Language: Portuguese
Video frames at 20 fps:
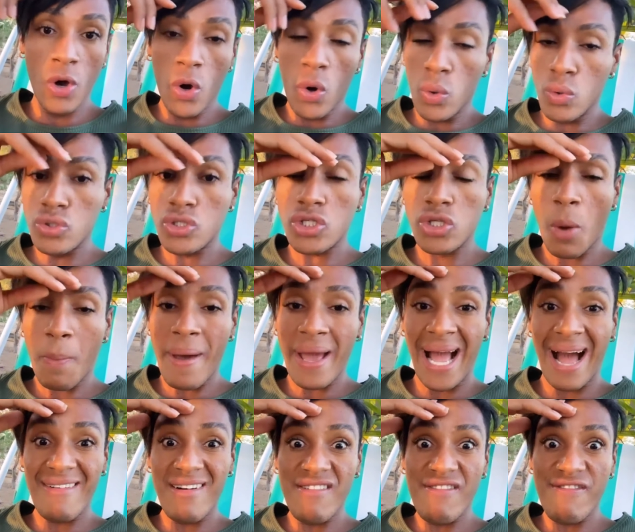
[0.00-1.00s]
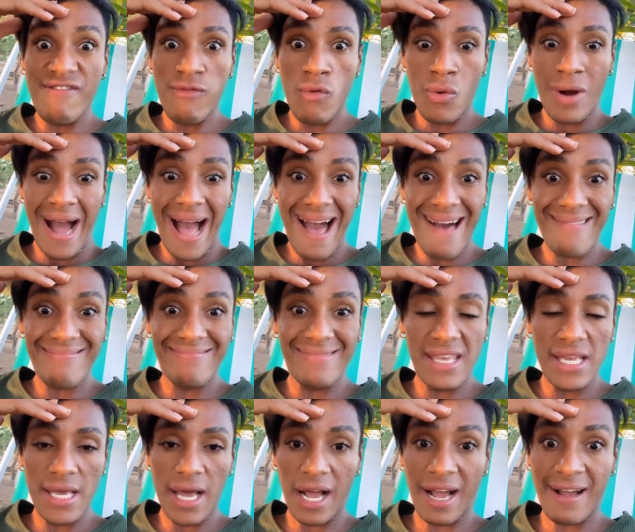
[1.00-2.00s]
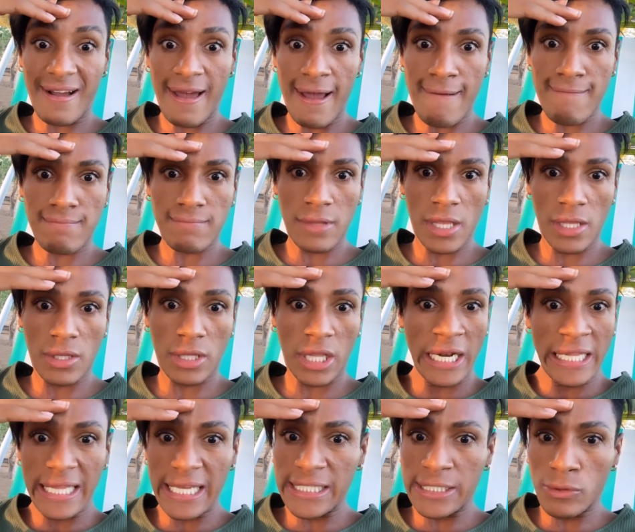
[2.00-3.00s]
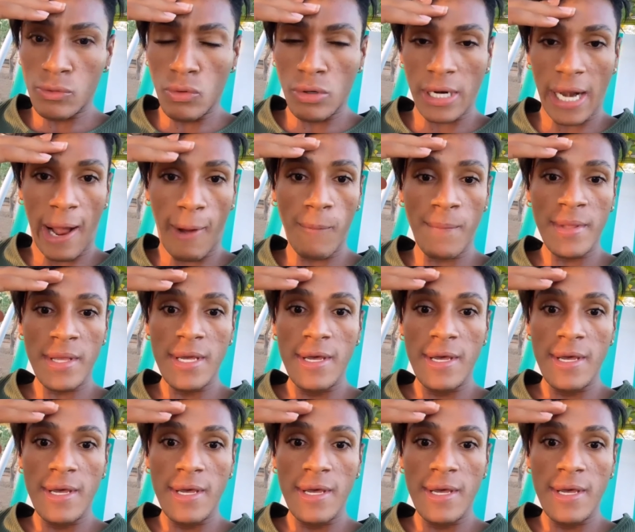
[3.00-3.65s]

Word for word: O sol pegava fogo, ardia, quente, 35 graus.